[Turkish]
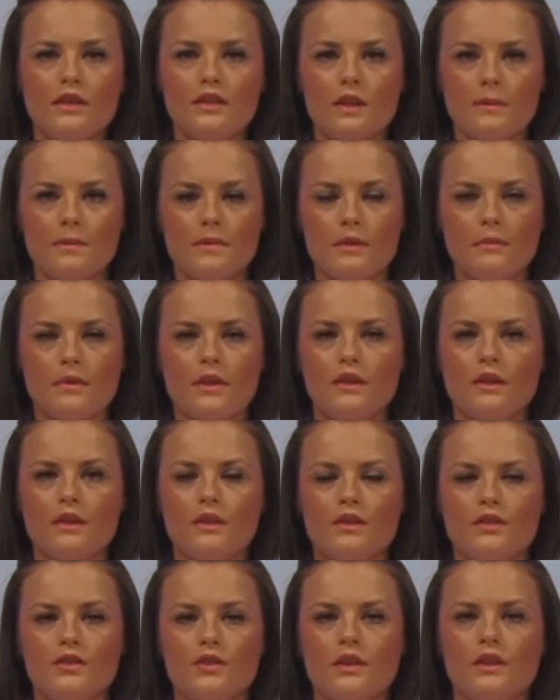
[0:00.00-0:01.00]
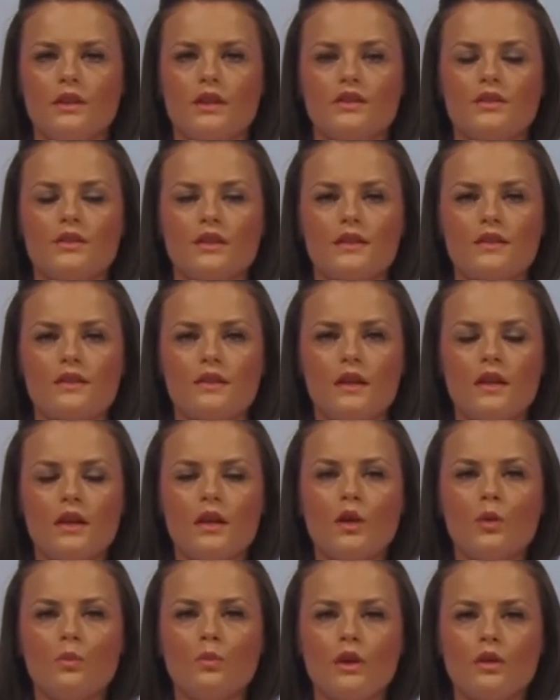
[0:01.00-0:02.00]
tepkimelerini inceleyeceğiz.
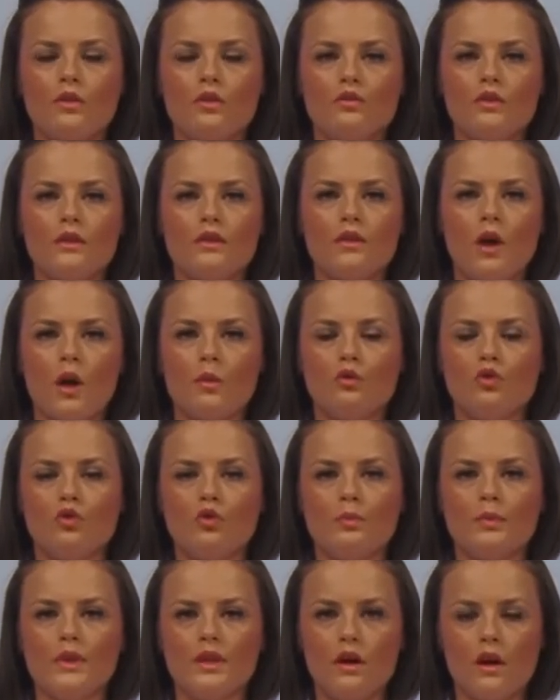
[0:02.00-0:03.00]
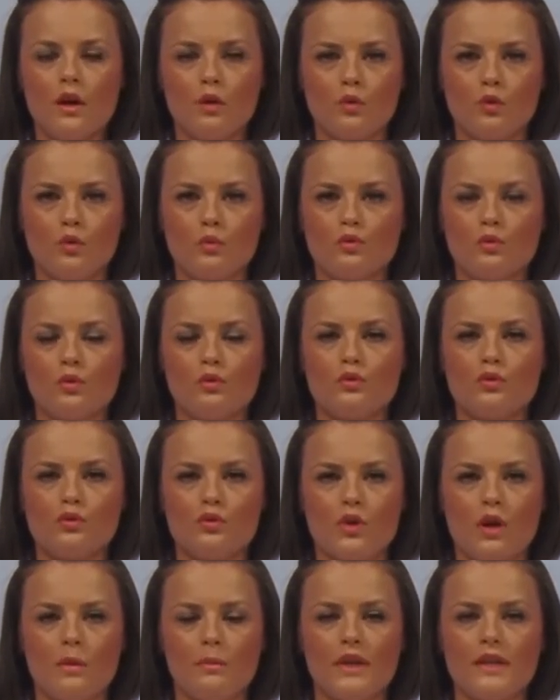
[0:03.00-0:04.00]
Periyodik tablonun bir a grubunu
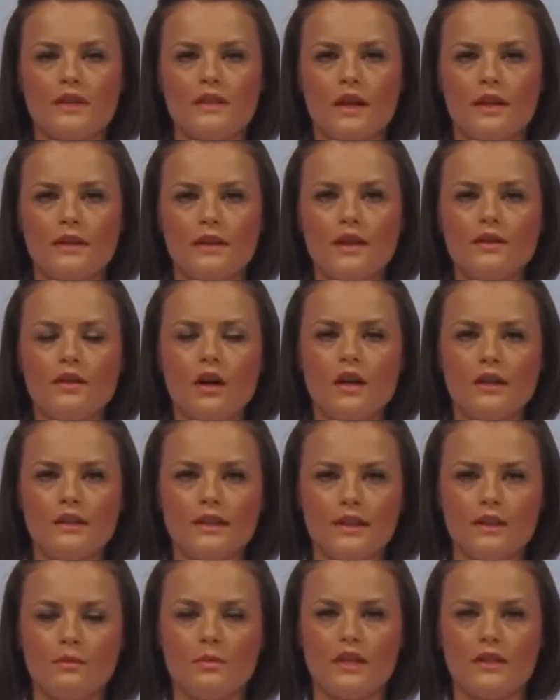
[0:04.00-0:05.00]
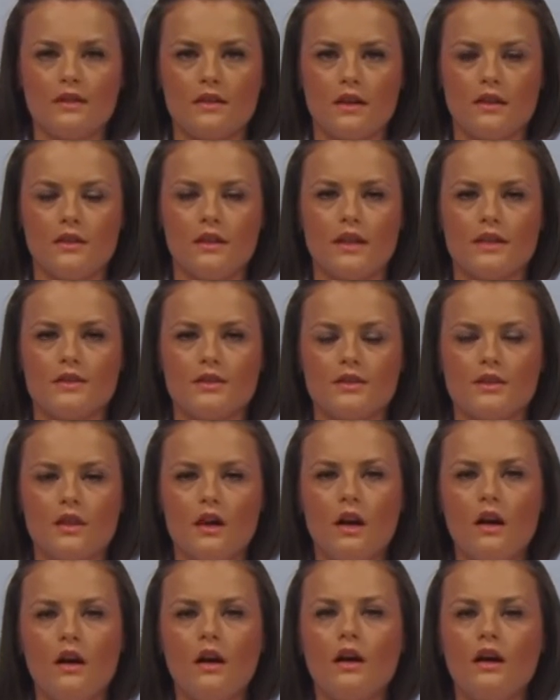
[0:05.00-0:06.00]
oluşturan metaller alkali metallerdir.
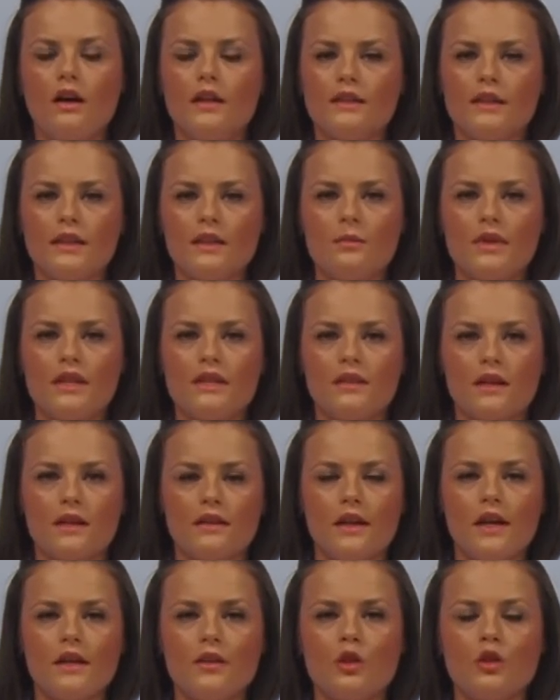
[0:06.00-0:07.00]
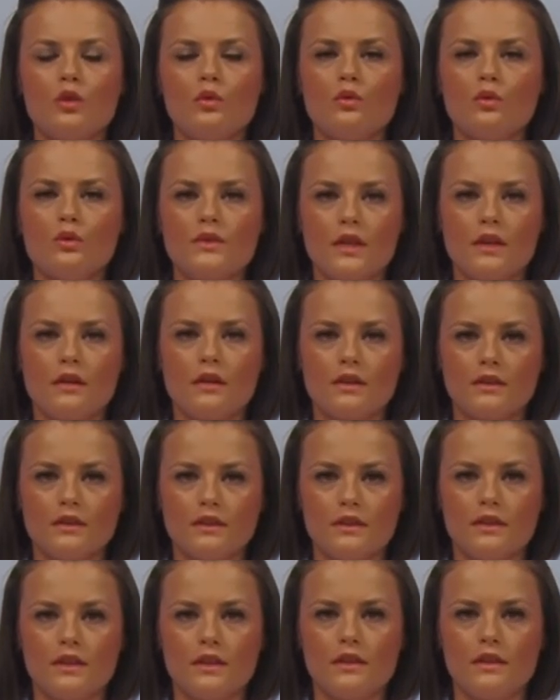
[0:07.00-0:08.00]
Alkali metaller yüksek
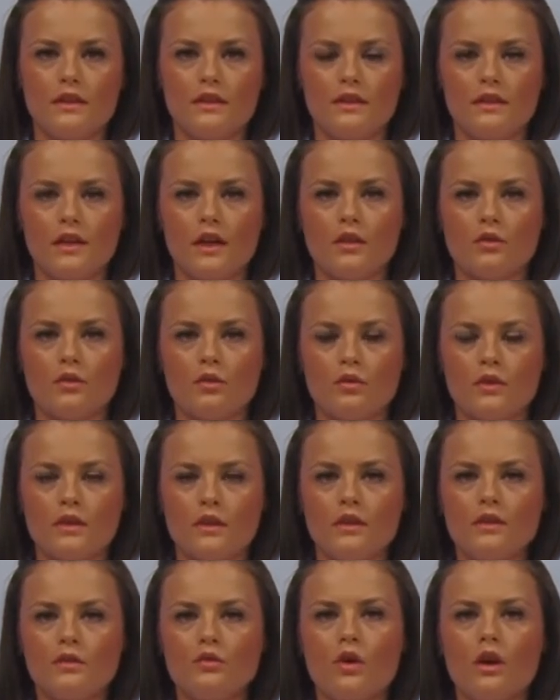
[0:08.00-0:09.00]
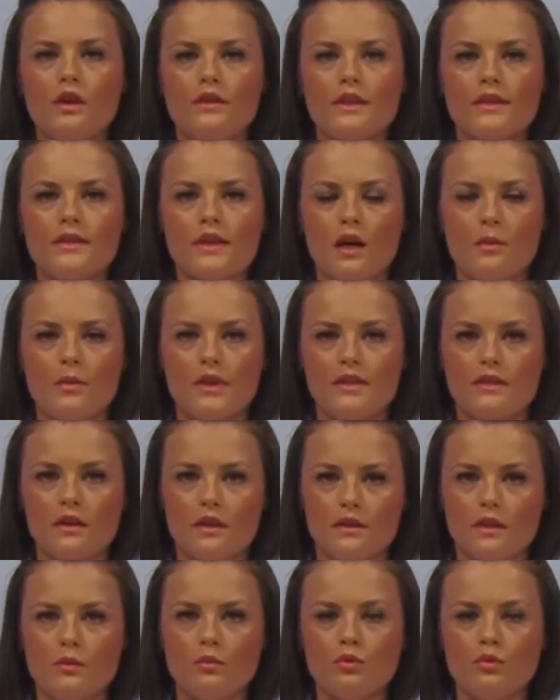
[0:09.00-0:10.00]
aktivitelerinden dolayı doğada serbest halde